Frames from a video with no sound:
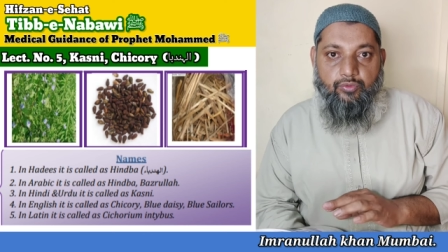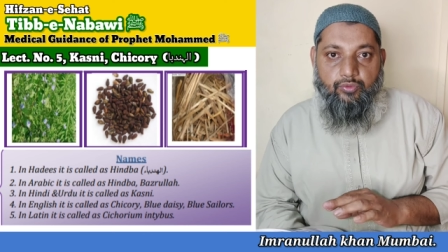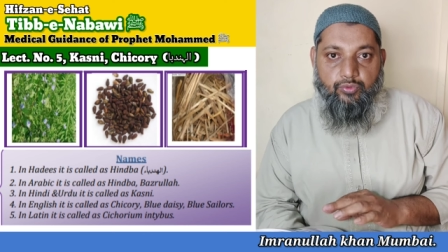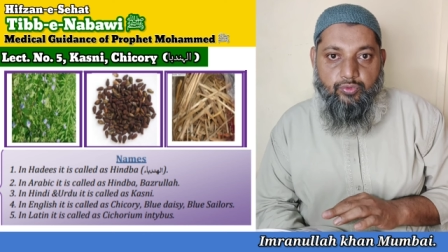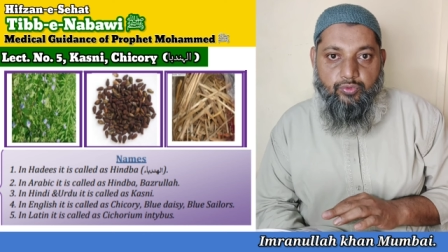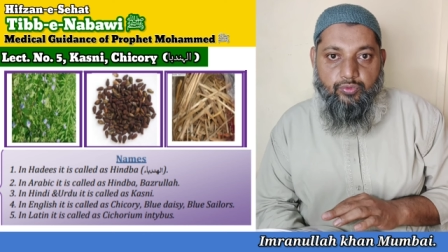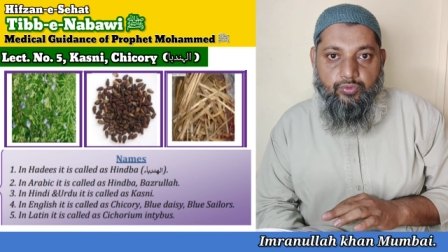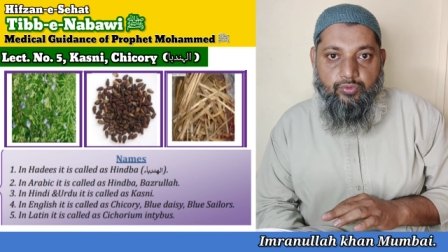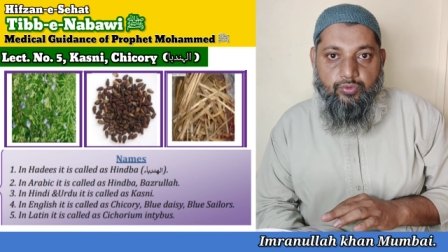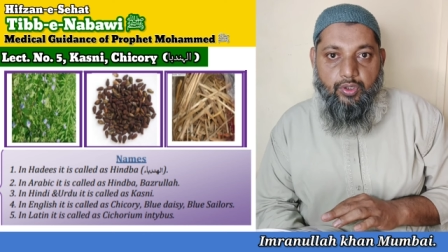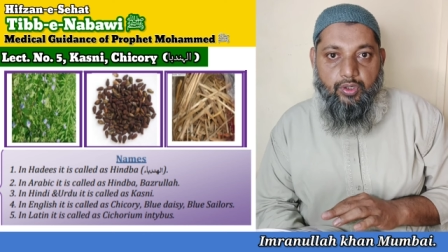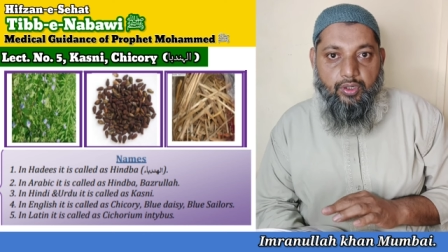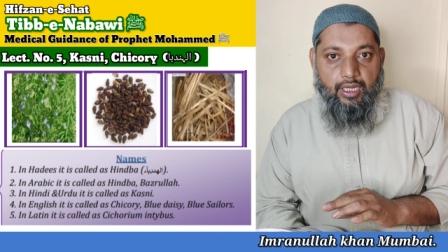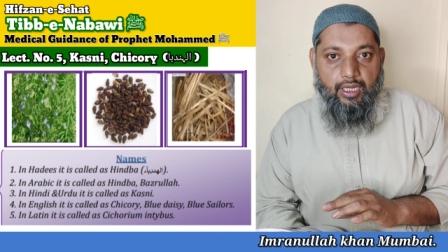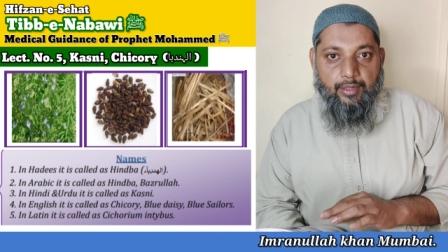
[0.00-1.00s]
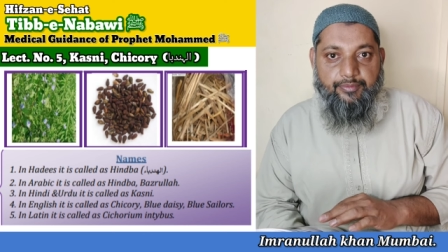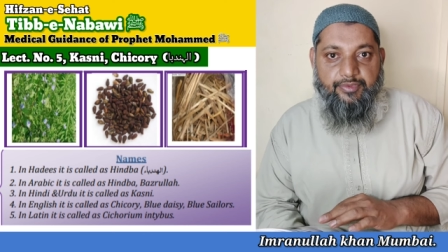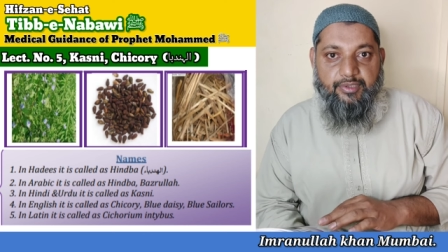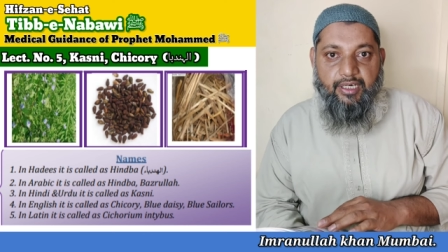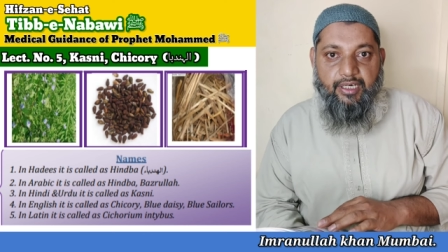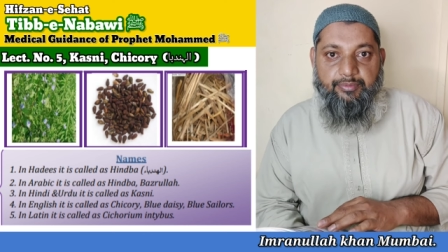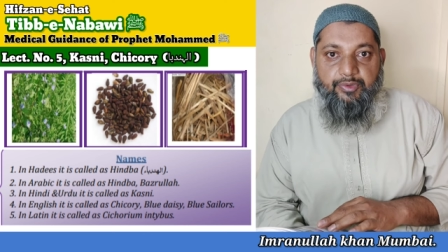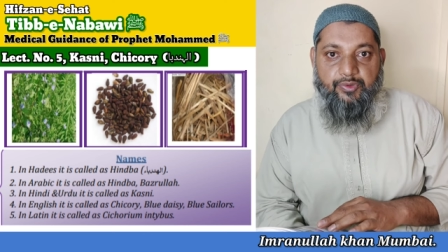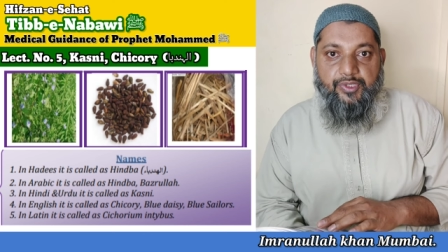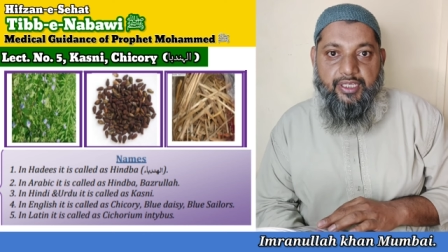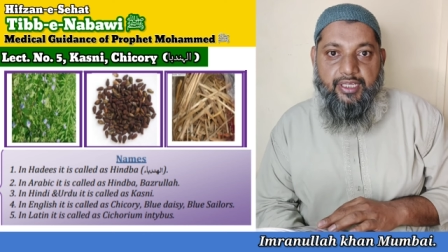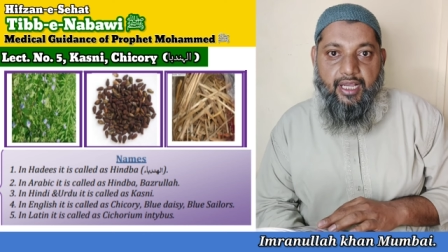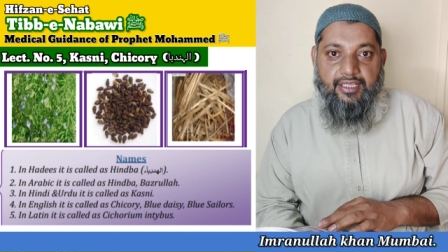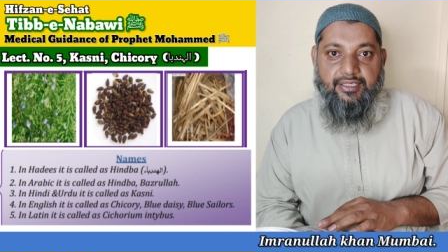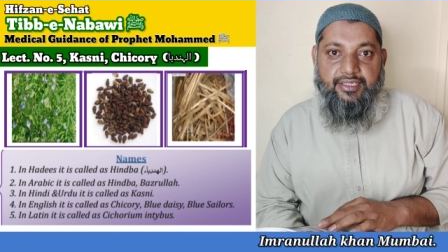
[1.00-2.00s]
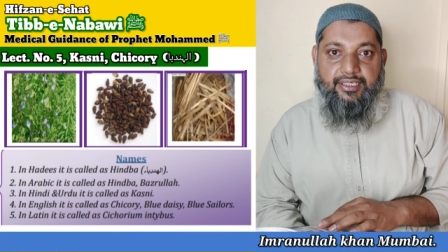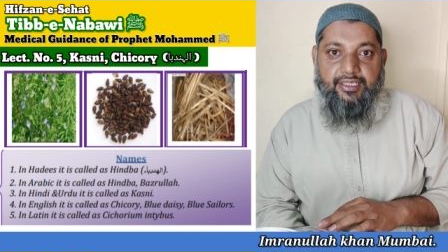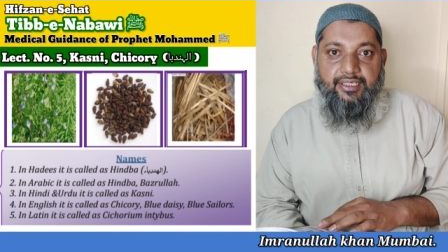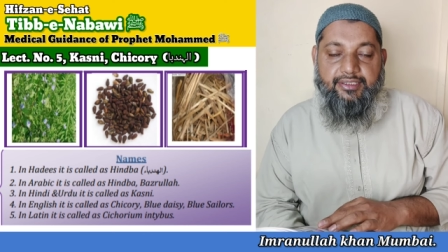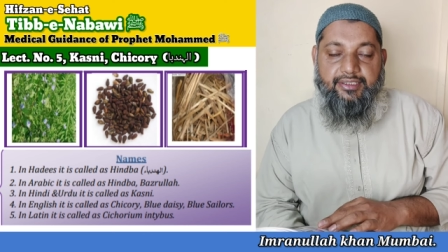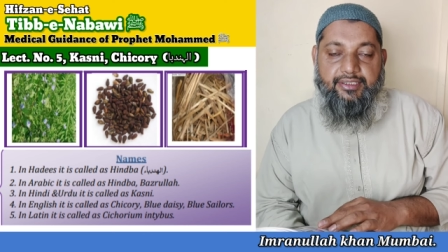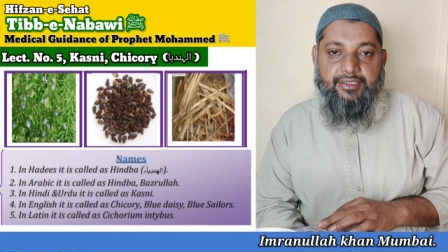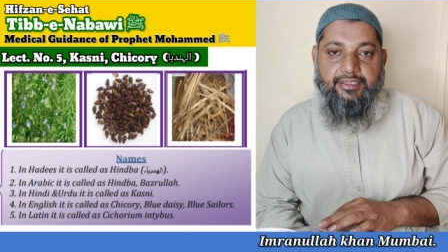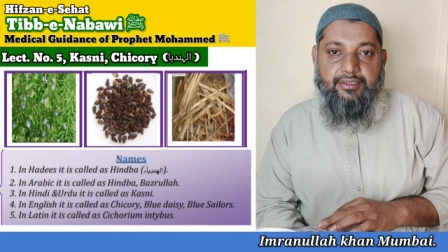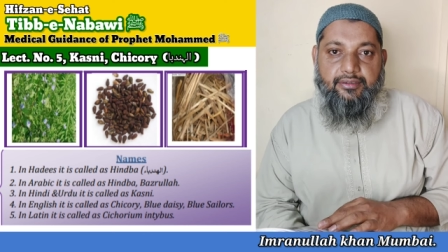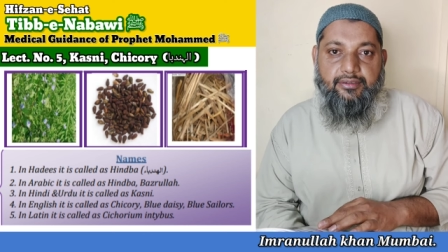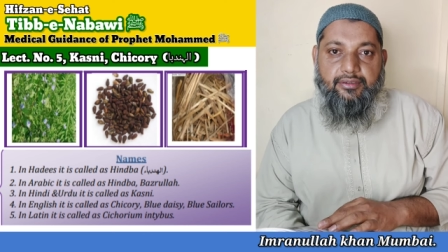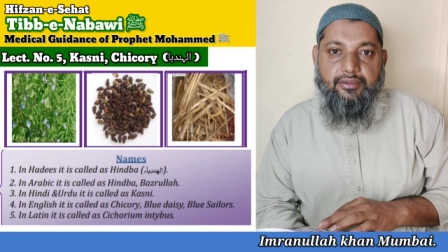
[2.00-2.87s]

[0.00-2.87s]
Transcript: उर्दू और आम जबान में उसे कासनी कहते हैं